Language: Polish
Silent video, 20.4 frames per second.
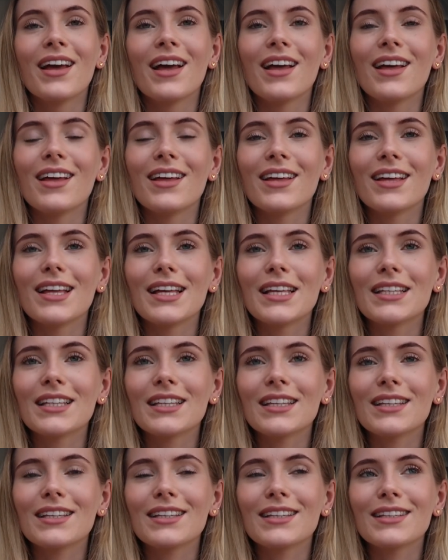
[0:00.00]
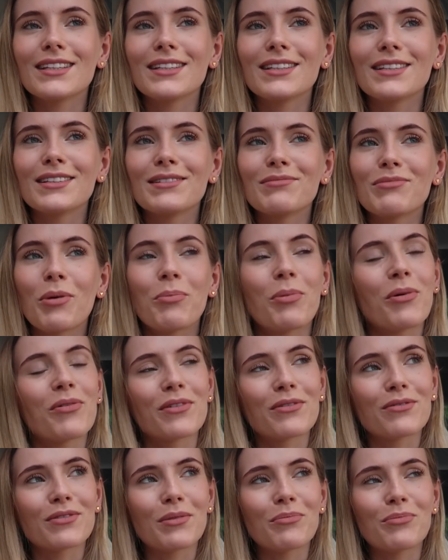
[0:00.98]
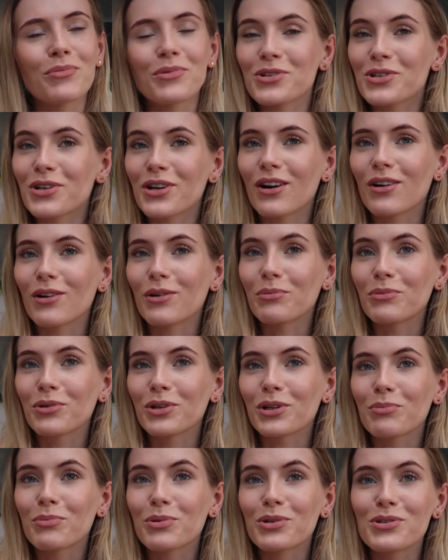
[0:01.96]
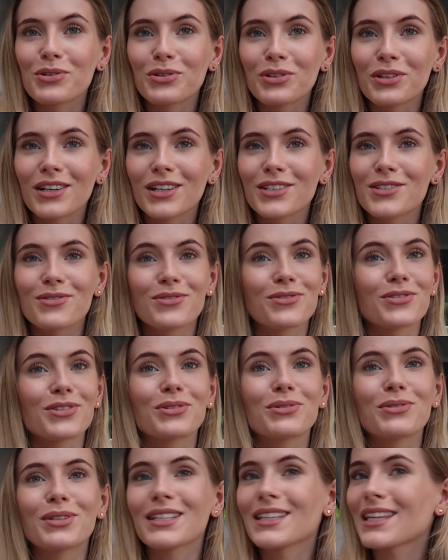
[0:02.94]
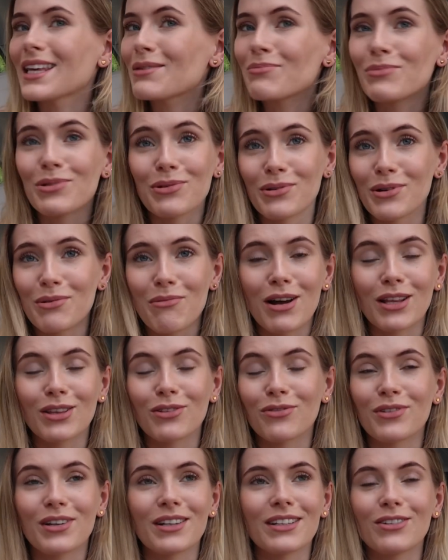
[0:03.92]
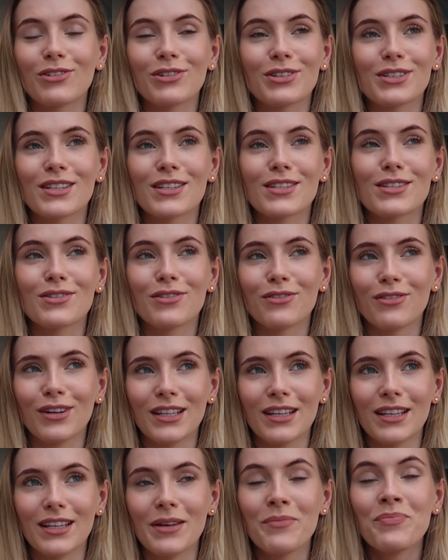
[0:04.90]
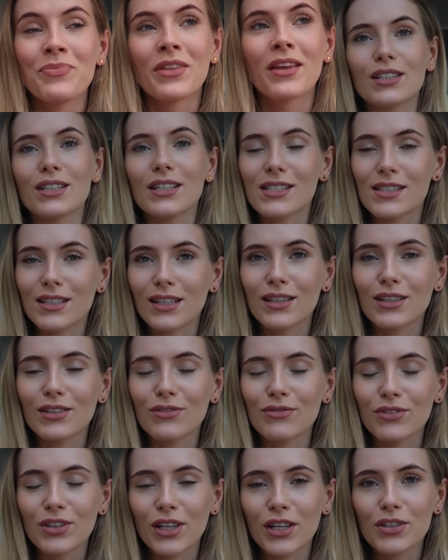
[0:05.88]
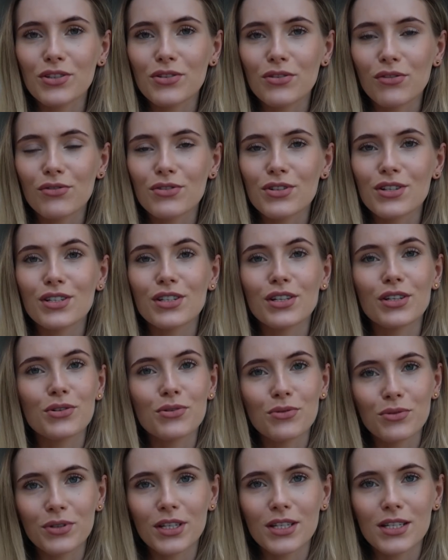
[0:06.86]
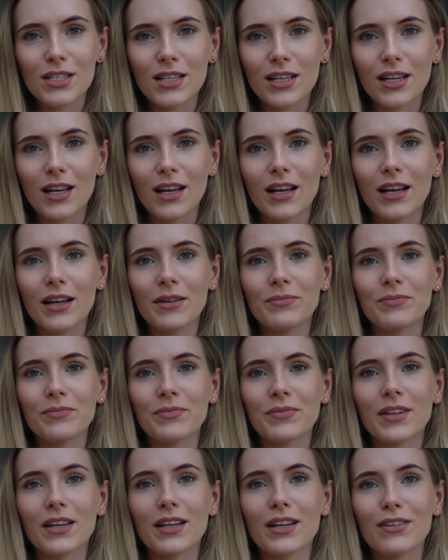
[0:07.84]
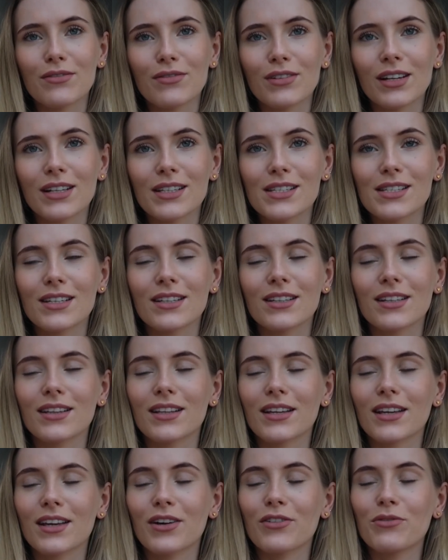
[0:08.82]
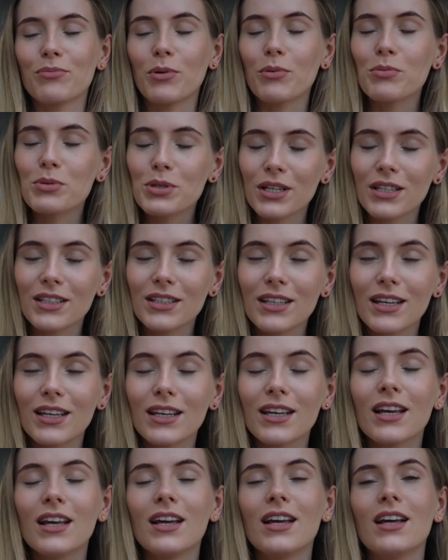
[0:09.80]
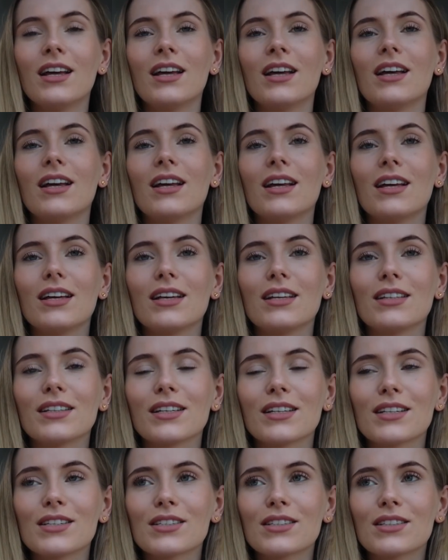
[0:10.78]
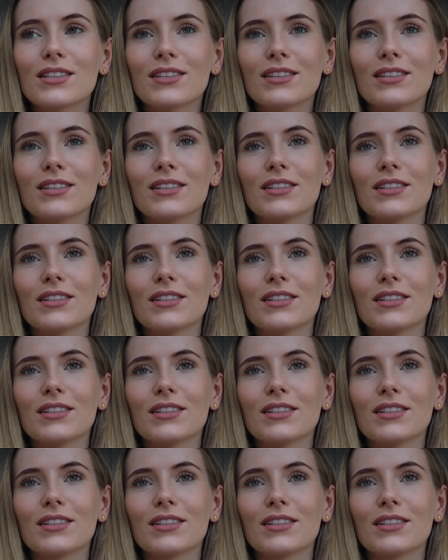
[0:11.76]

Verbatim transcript: e, i opowiem Wam może o moich początkach ciąży, które nie były łatwe. Oj, zdecydowanie nie. Niestety w tej ciąży nie czuję się mm, rewelacyjnie, tak jak w poprzedniej. E, jest,